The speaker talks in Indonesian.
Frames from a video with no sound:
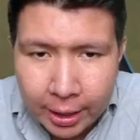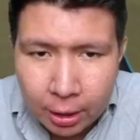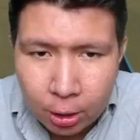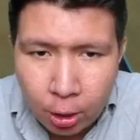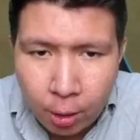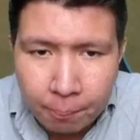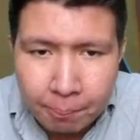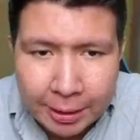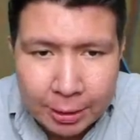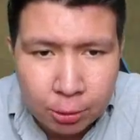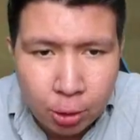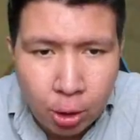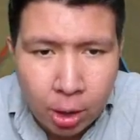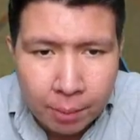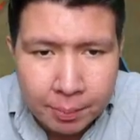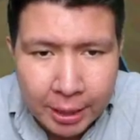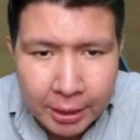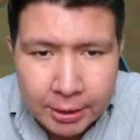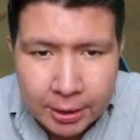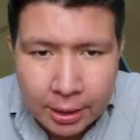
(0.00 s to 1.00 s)
lompat
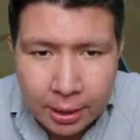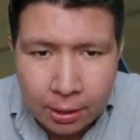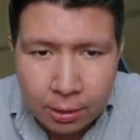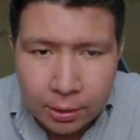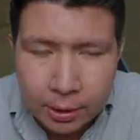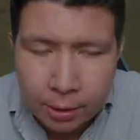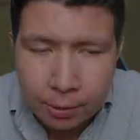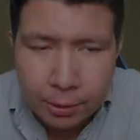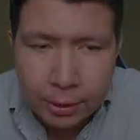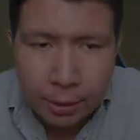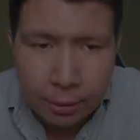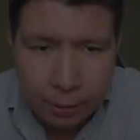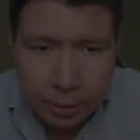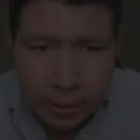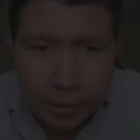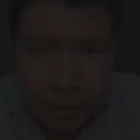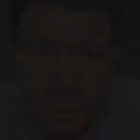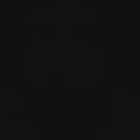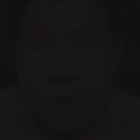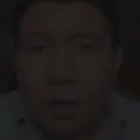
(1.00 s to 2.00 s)
doang biasa. Oke, oke,
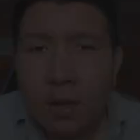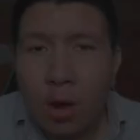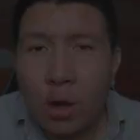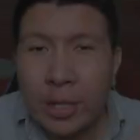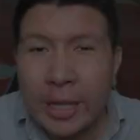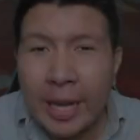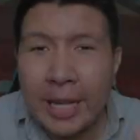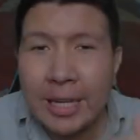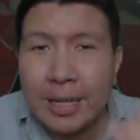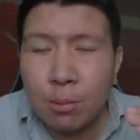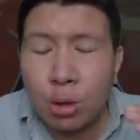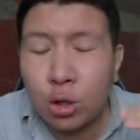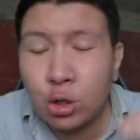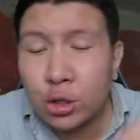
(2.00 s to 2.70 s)
oke. Oke ini bonus